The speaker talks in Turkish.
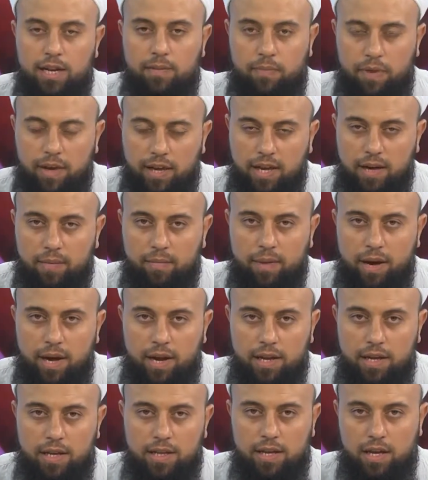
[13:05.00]

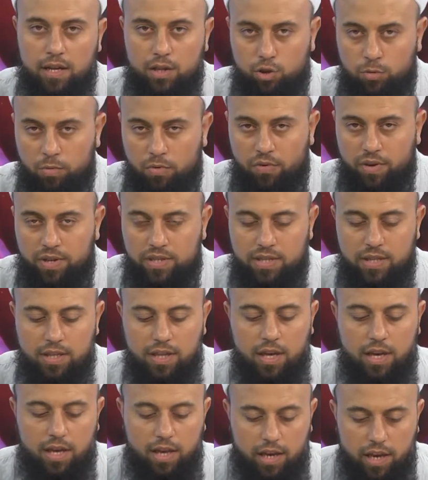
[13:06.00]
peygamberliğin yani nübüvvetin
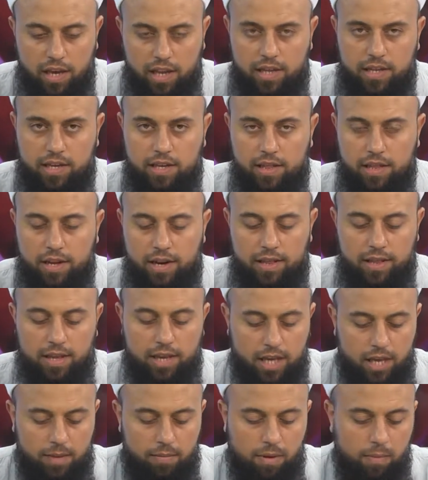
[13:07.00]
ilk
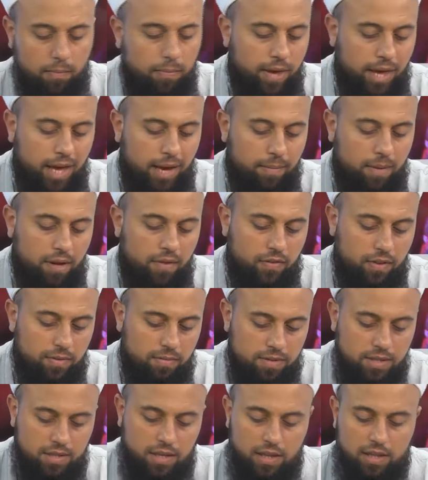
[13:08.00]
yıllarındayken ben Peygamber
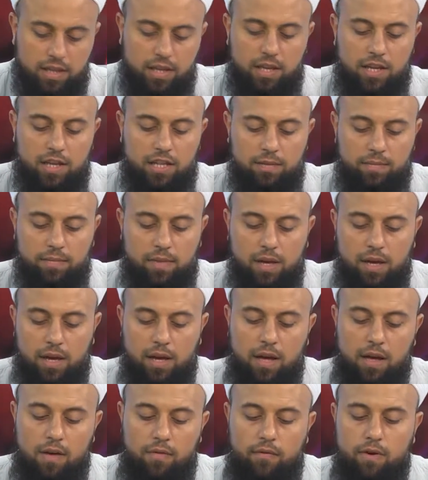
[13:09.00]
Efendimizin yanına girdim.
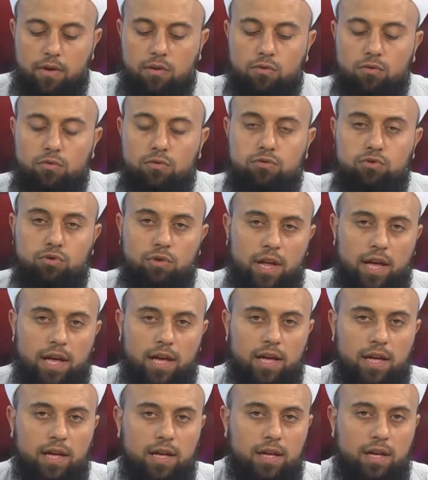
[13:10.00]
Fekultü leh.
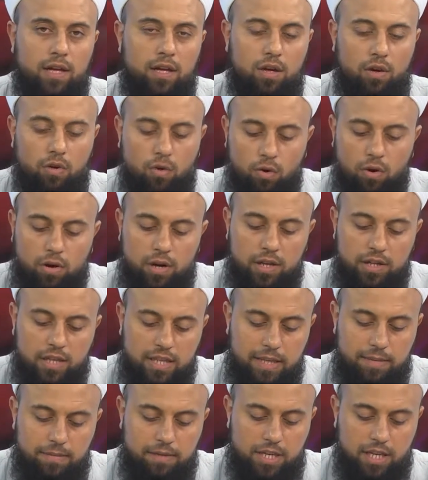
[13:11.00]
Ona
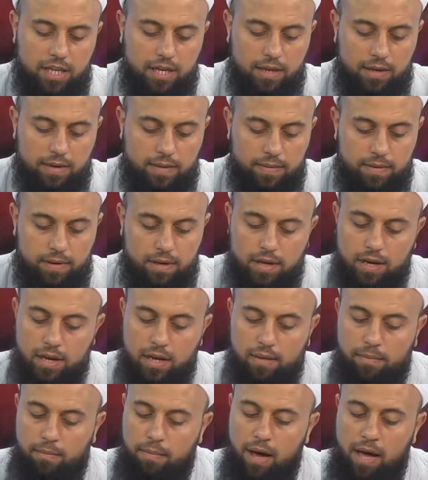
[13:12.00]
dedim ki,
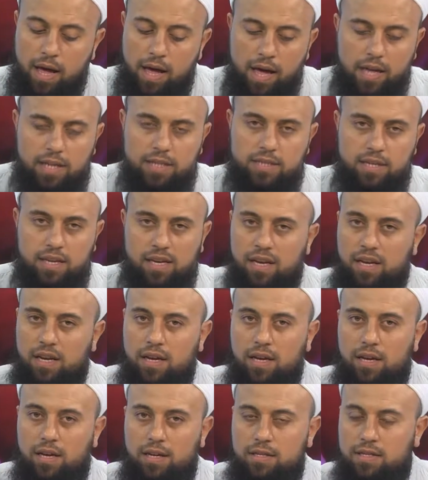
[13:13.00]
ma ente
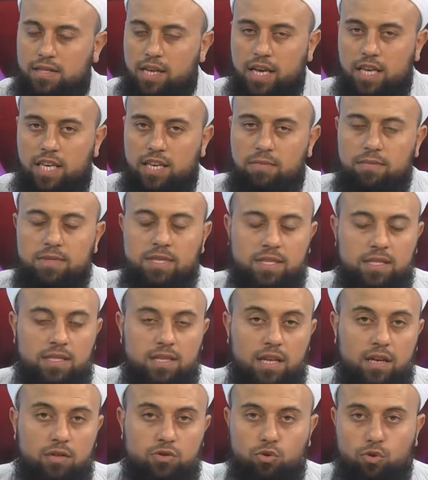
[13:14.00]
sen kimsin
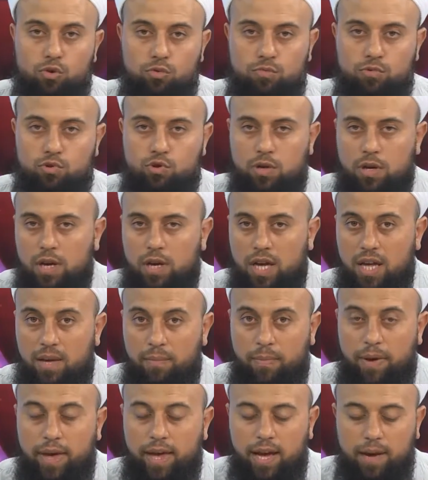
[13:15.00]
diye sormuş.
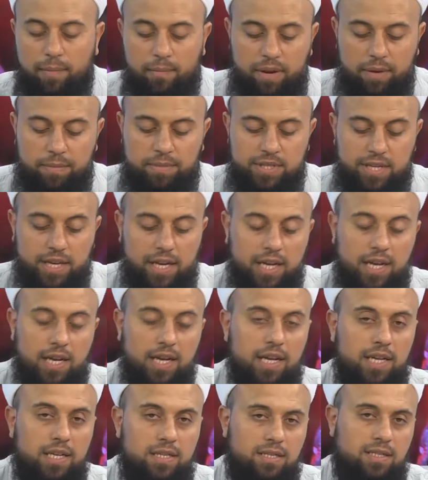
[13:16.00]
Peygamberimize
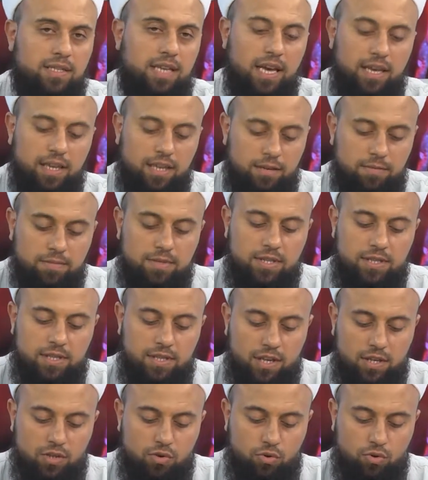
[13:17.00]
sen kimsin diye
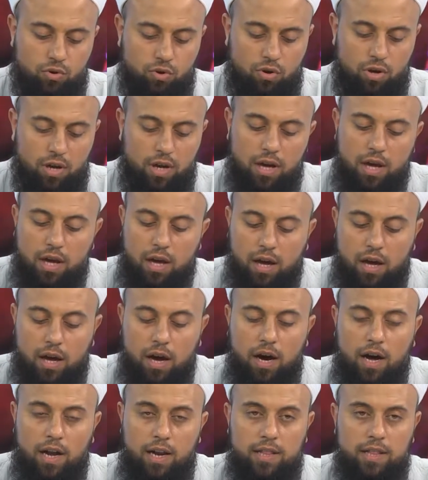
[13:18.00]
soruyor.
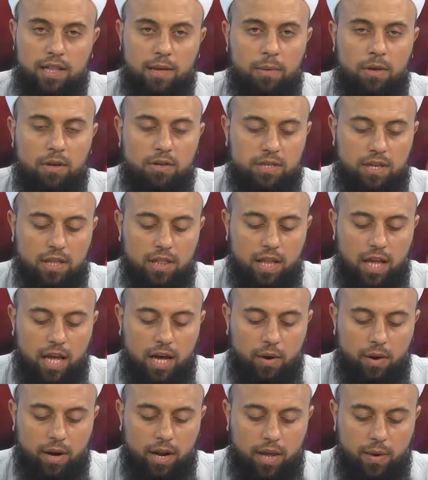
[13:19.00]
Kâlen Nebi sallallahu
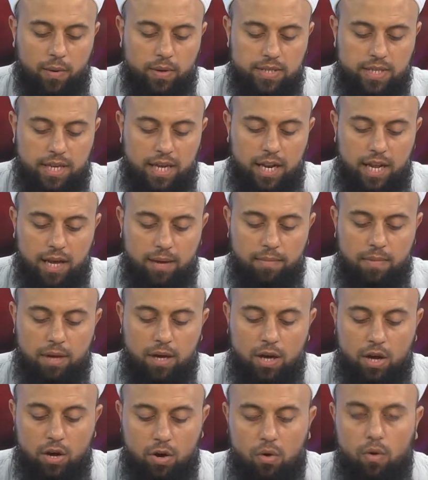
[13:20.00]
aleyhi ve sellem
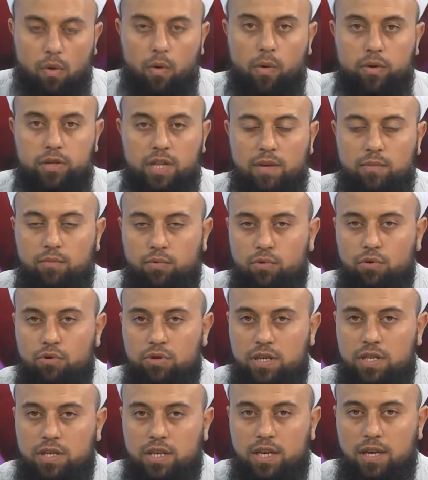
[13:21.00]
o da buyurdu
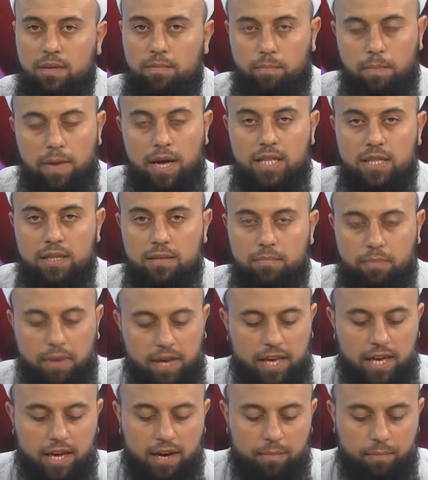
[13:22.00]
ki ben
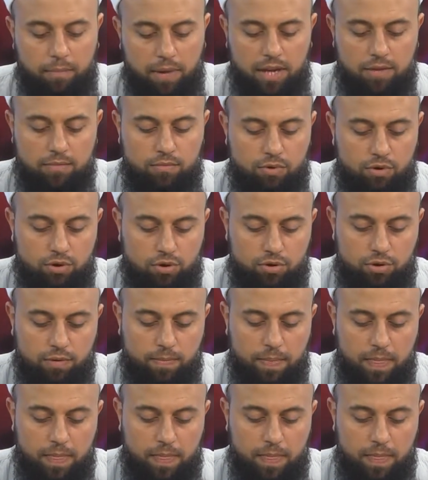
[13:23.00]
peygamberim buyurdu.